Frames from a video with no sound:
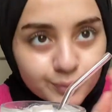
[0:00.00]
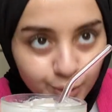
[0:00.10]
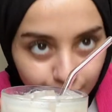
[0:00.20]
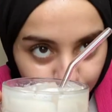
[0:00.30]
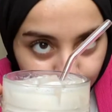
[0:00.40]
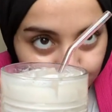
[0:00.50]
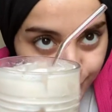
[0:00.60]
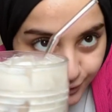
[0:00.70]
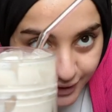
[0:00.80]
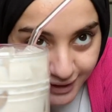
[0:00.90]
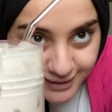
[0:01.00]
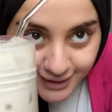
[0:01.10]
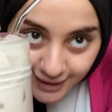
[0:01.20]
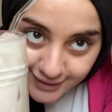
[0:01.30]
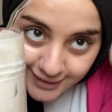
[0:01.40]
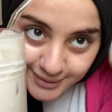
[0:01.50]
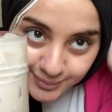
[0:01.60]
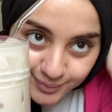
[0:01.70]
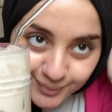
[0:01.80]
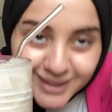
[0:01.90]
Bu arada gözlüğümü falan da yeniledim.